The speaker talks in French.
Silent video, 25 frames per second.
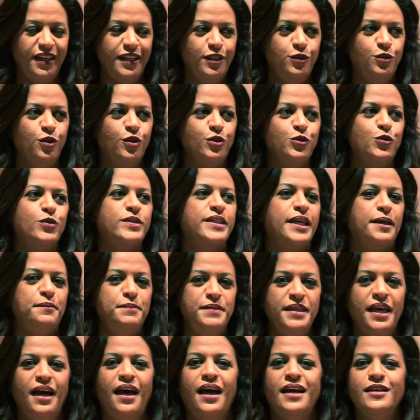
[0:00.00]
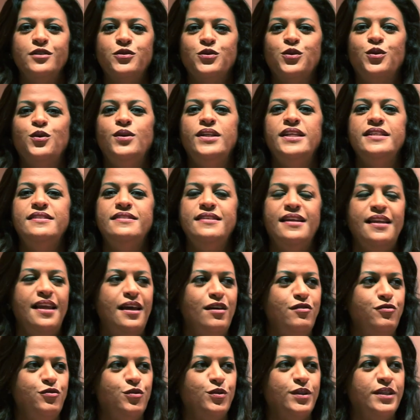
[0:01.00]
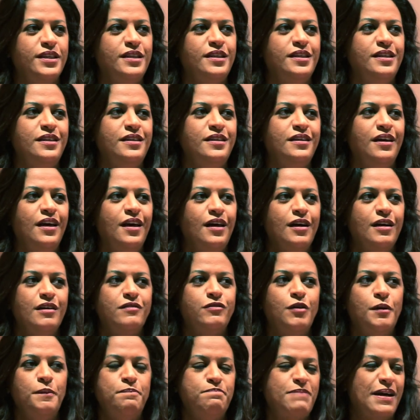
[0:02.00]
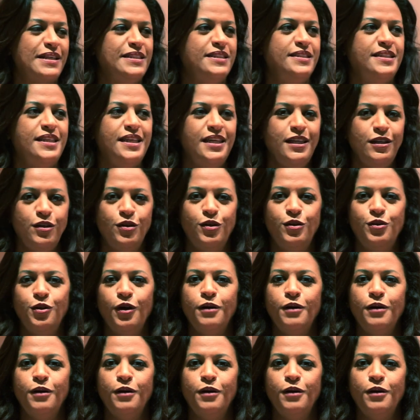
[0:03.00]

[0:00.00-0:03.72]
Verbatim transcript: Et donc, ce serait bien à ce que les élèves qui vont passer euh,